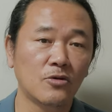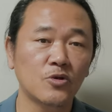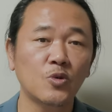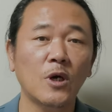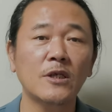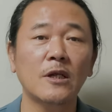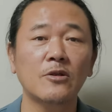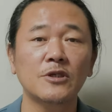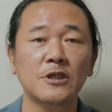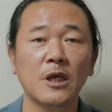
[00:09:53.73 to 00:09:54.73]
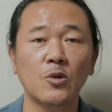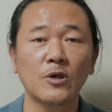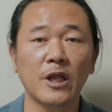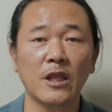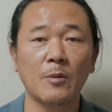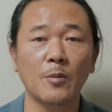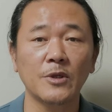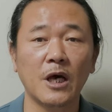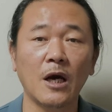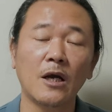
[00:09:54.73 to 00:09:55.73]
루소가 살던 시대에도 그랬나
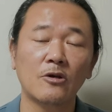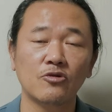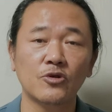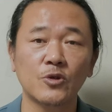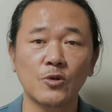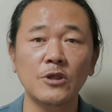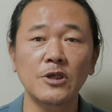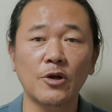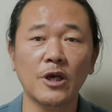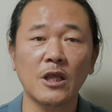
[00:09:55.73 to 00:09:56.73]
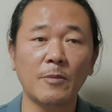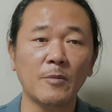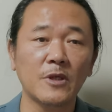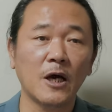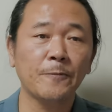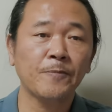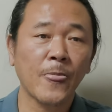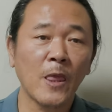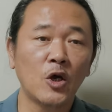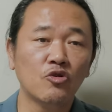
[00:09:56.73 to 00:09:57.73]
봅니다. 루소는 이렇게 답합니다.
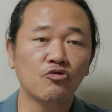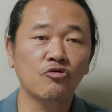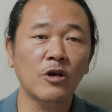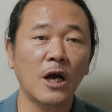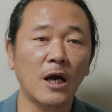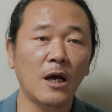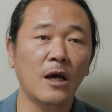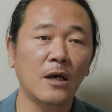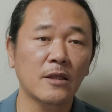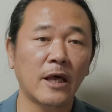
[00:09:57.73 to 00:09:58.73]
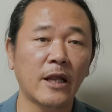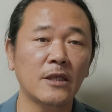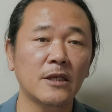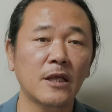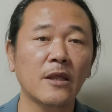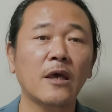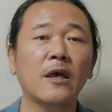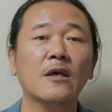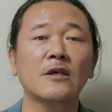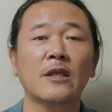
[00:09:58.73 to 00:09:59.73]
누군가가 나란 일에
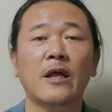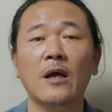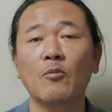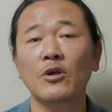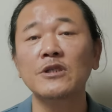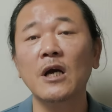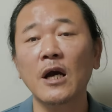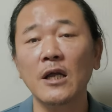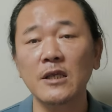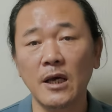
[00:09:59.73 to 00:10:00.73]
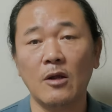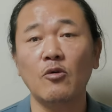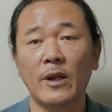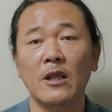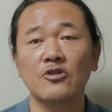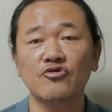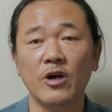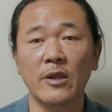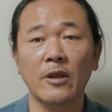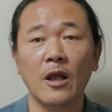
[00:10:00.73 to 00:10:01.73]
대해 그게 나랑 뭔 상관이야 라고 말하는
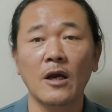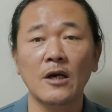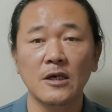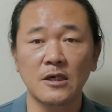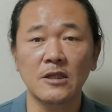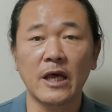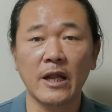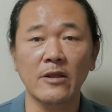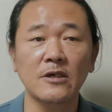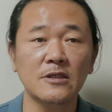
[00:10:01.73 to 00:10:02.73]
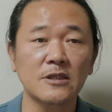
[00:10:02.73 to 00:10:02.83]
순간 그 나라는